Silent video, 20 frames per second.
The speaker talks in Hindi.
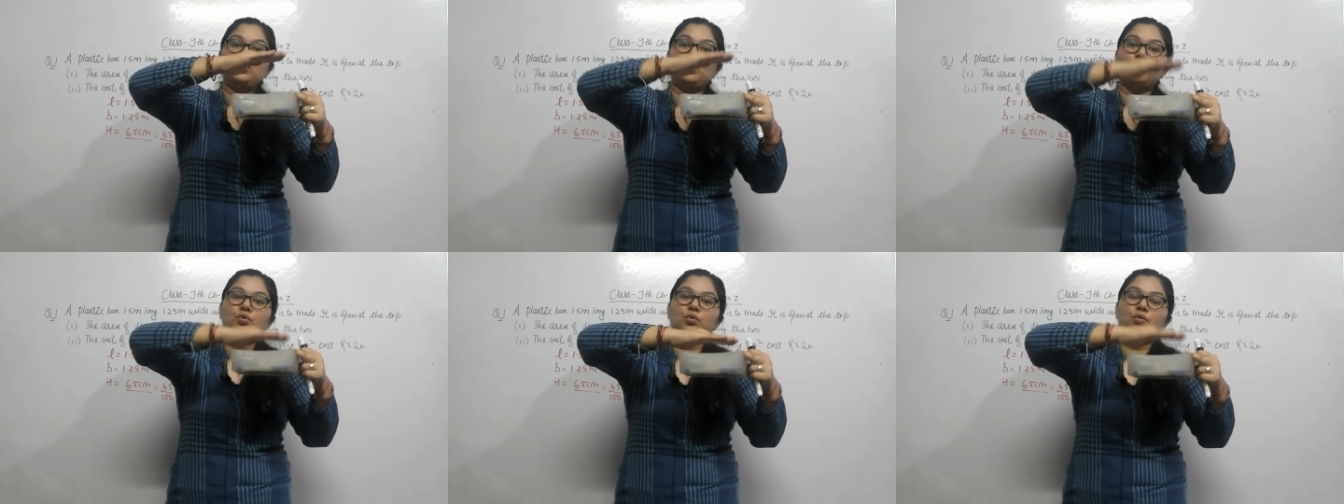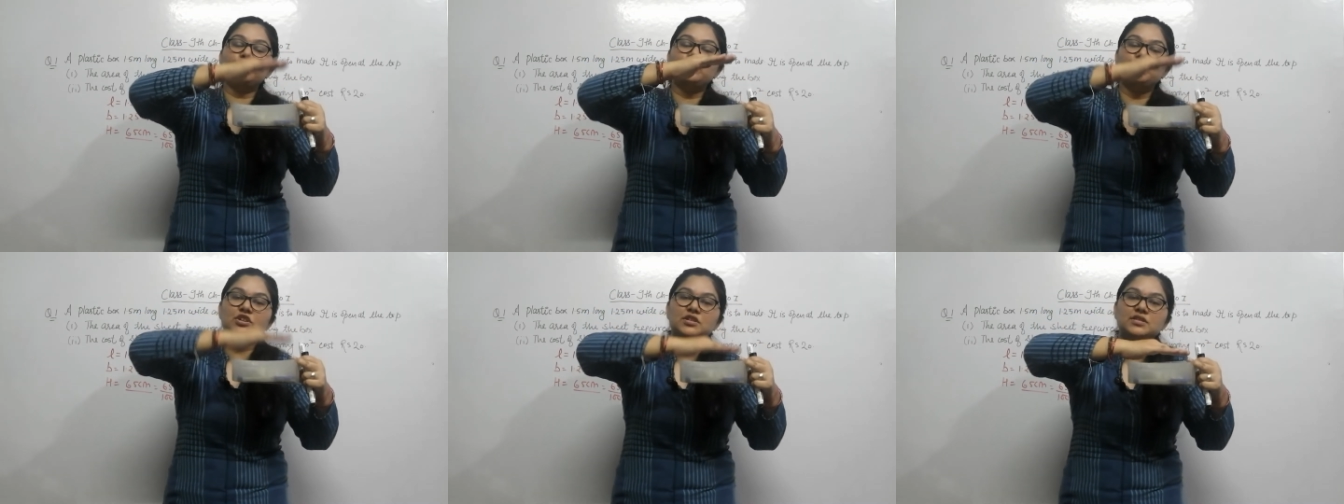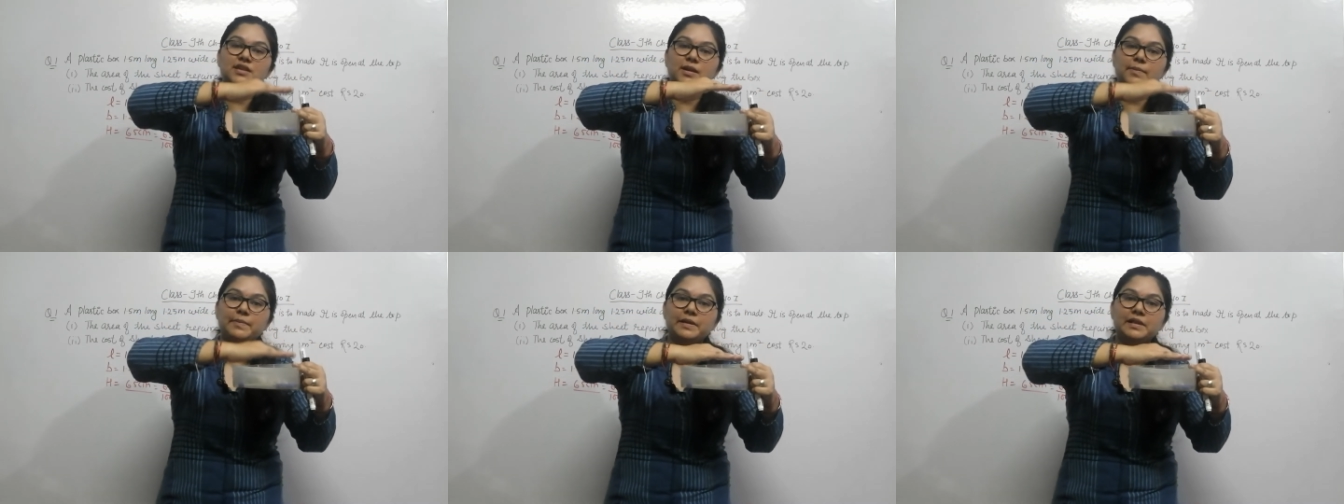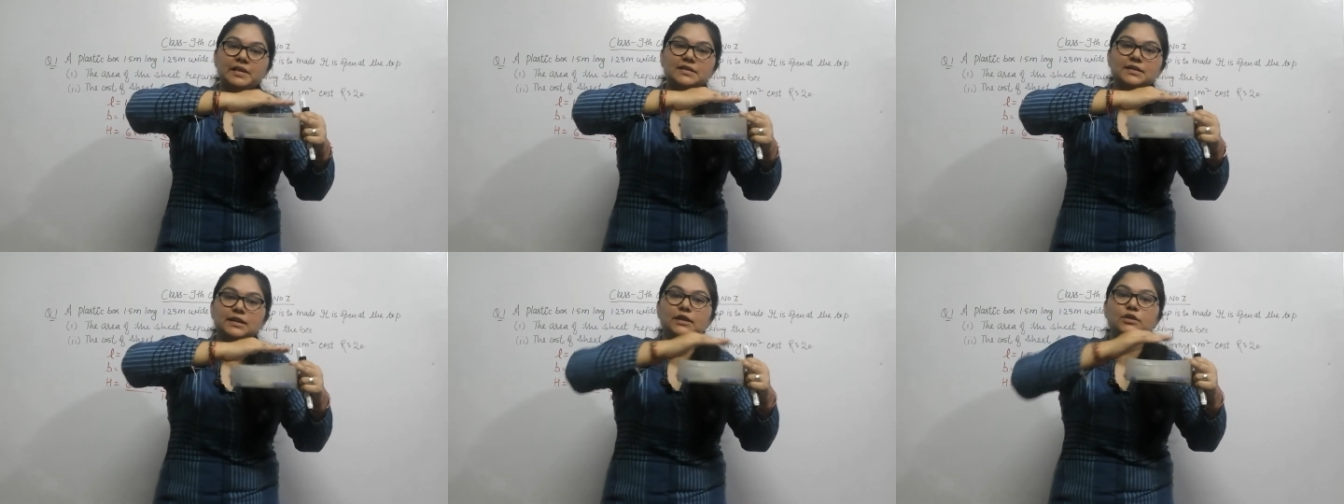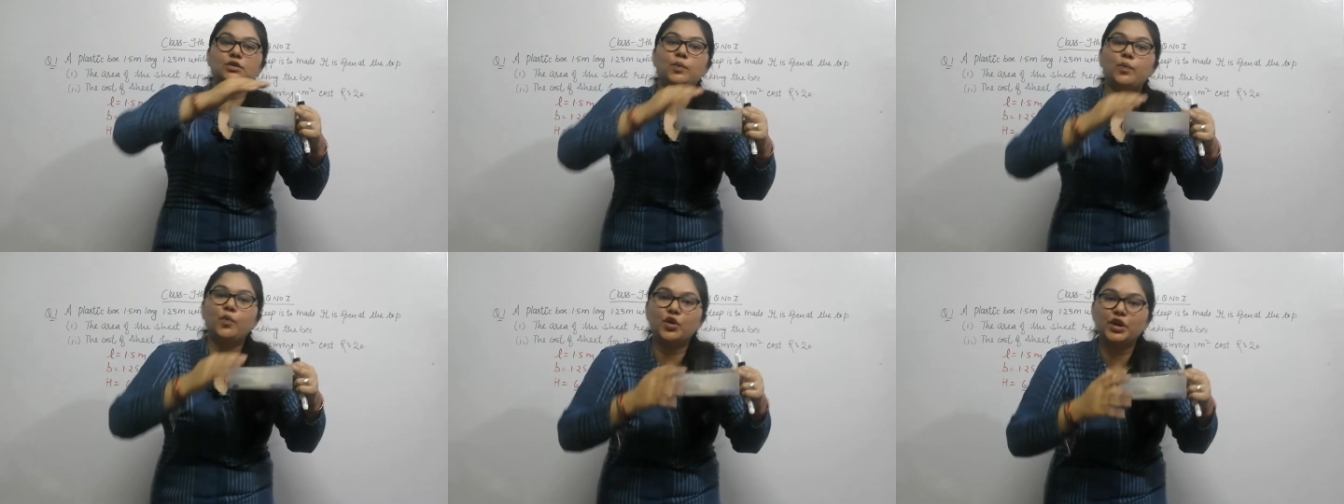दोनों चीज़ें मिल जाए
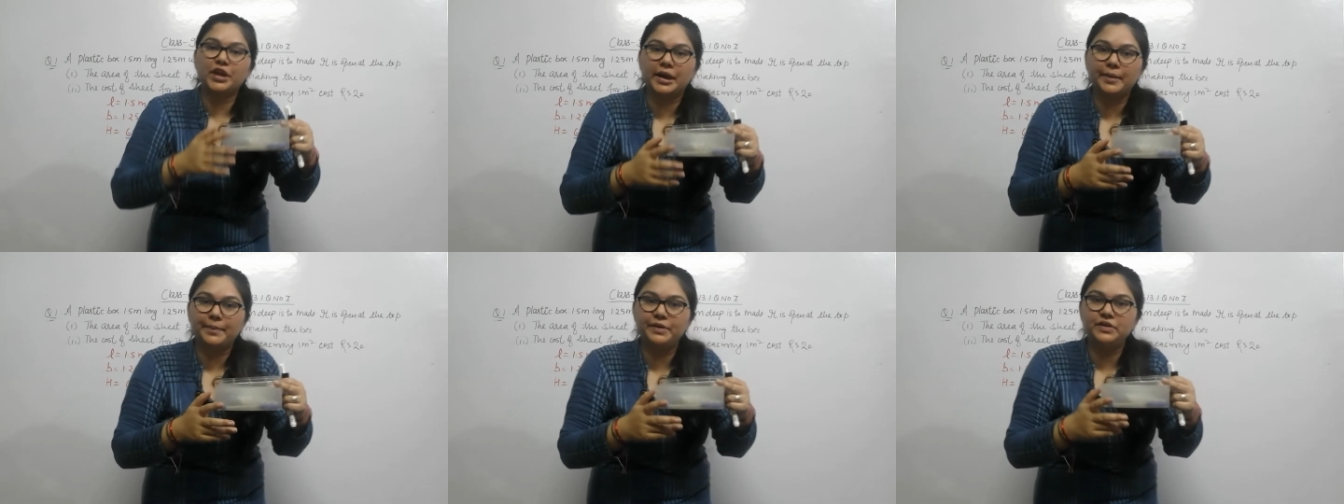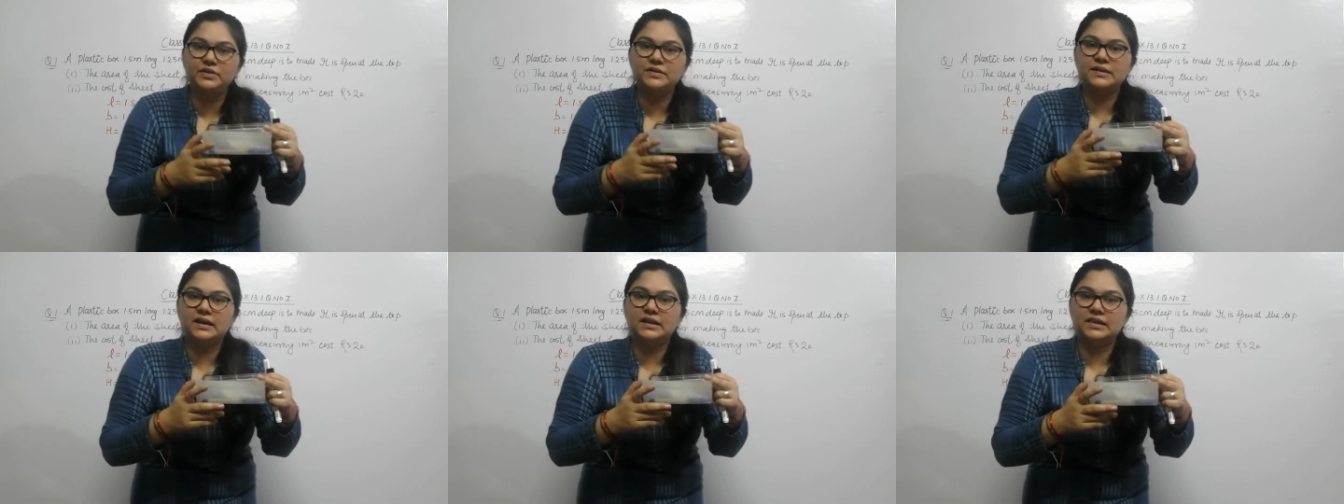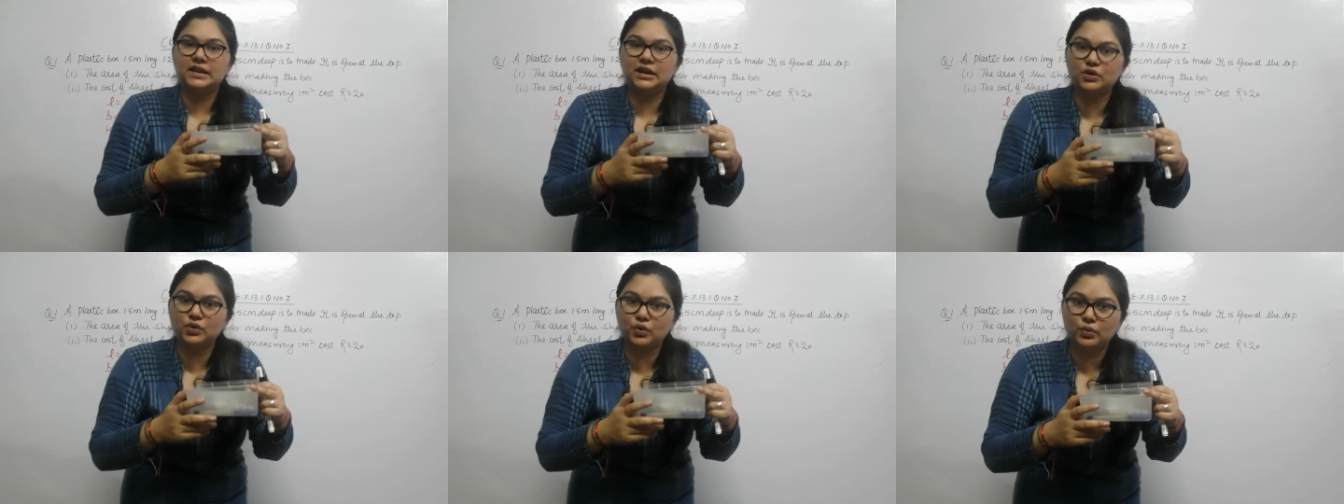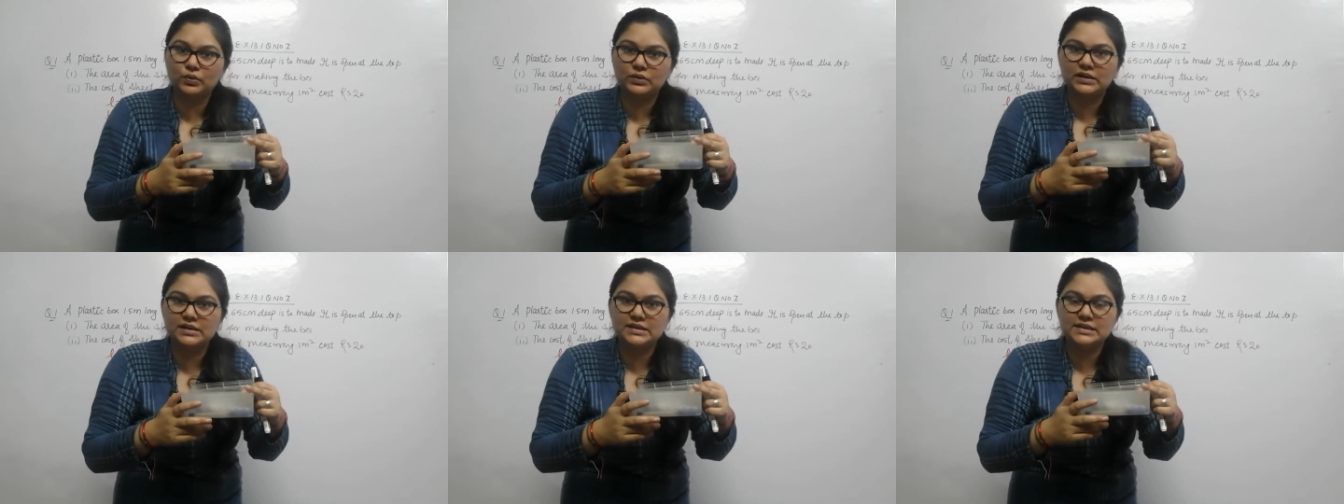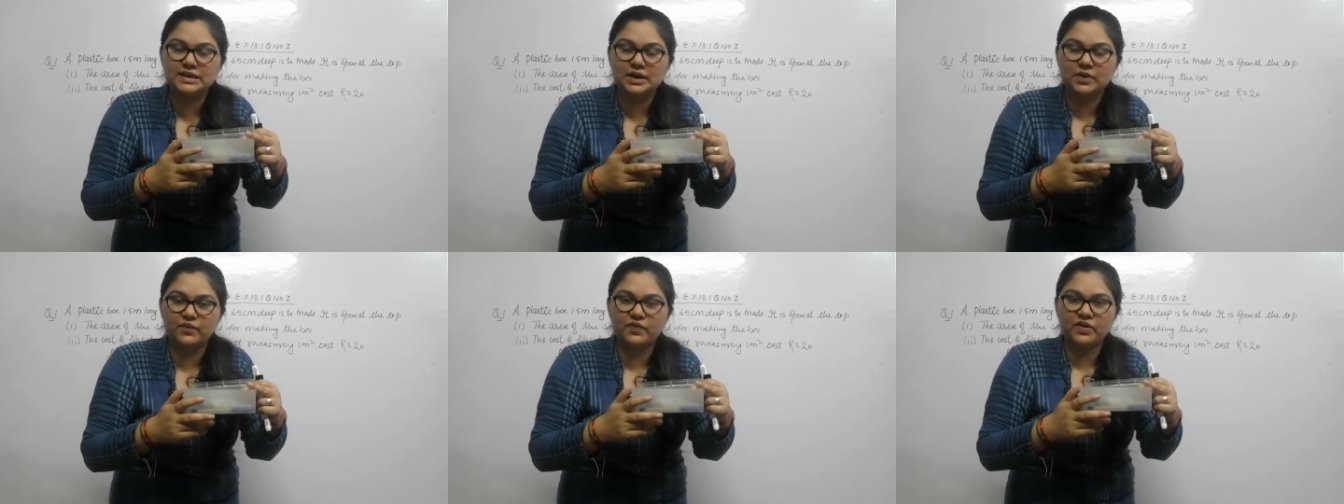तो वो क्या बन जाता है टोटल
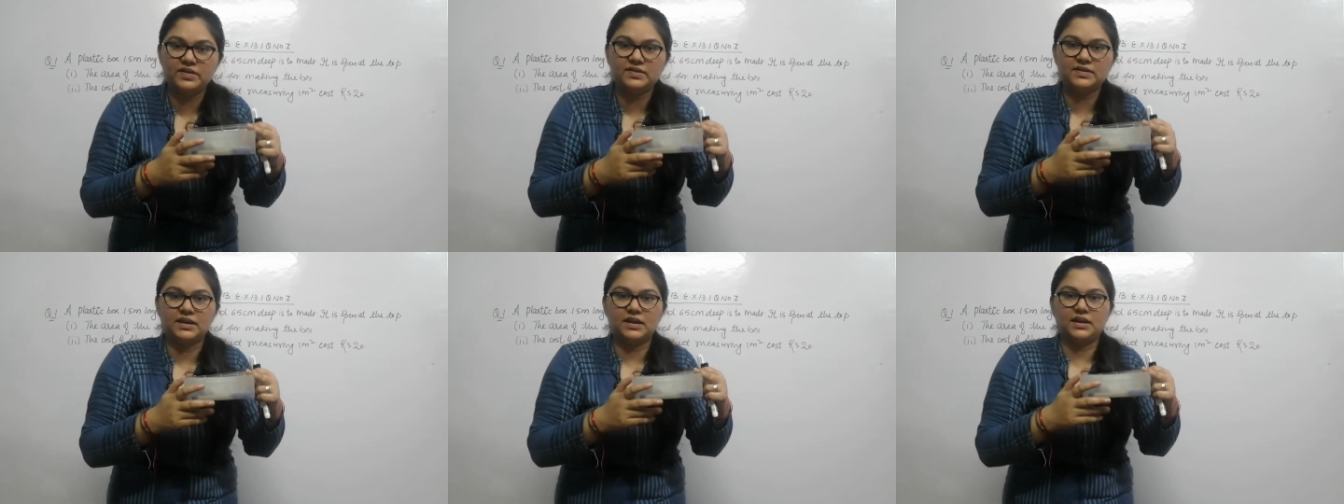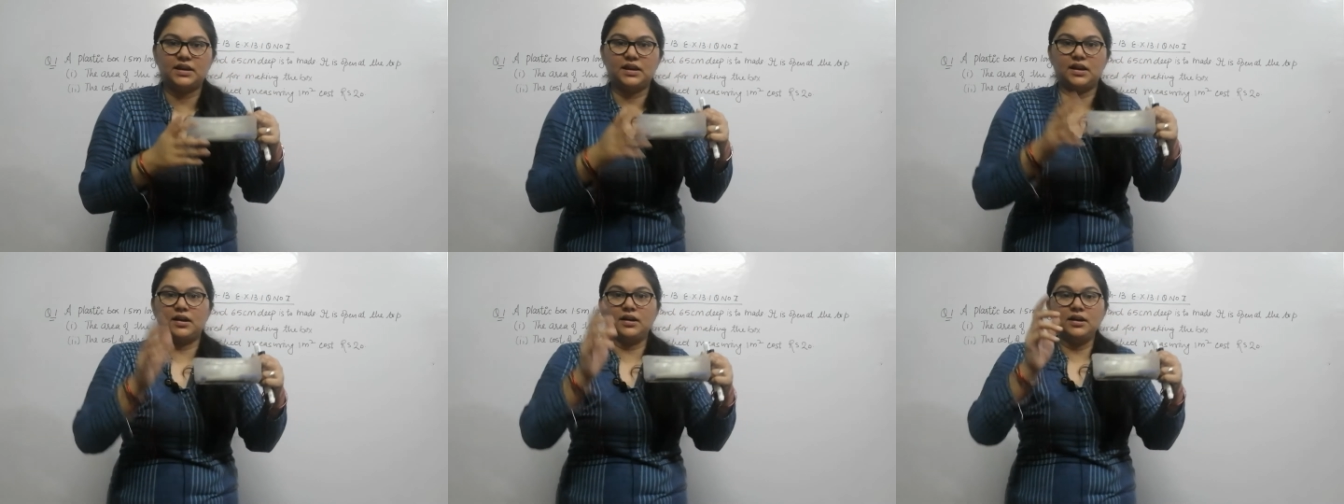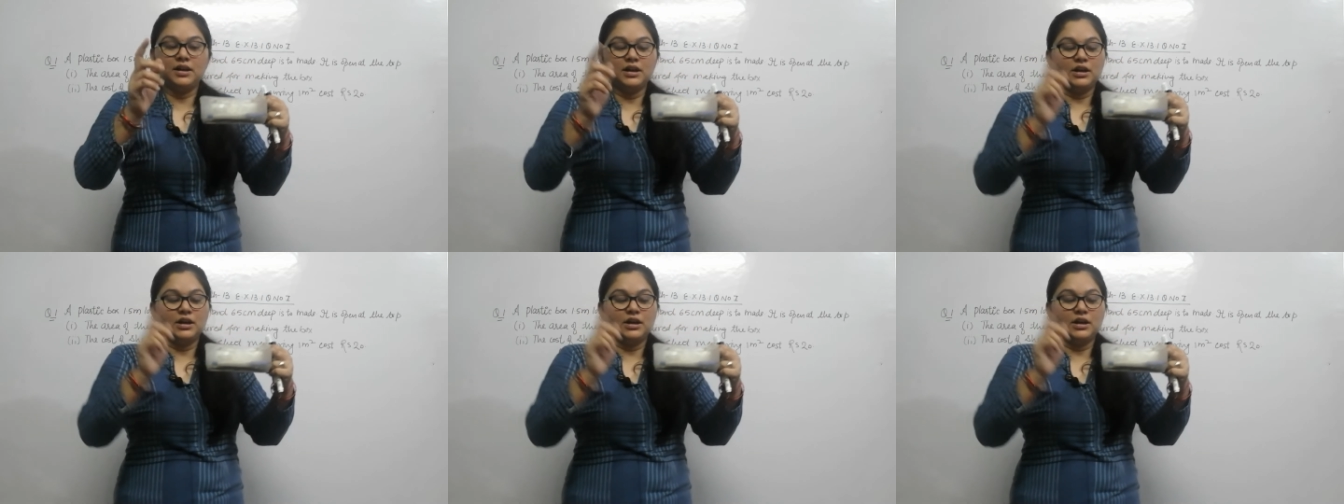सरफेस एरिया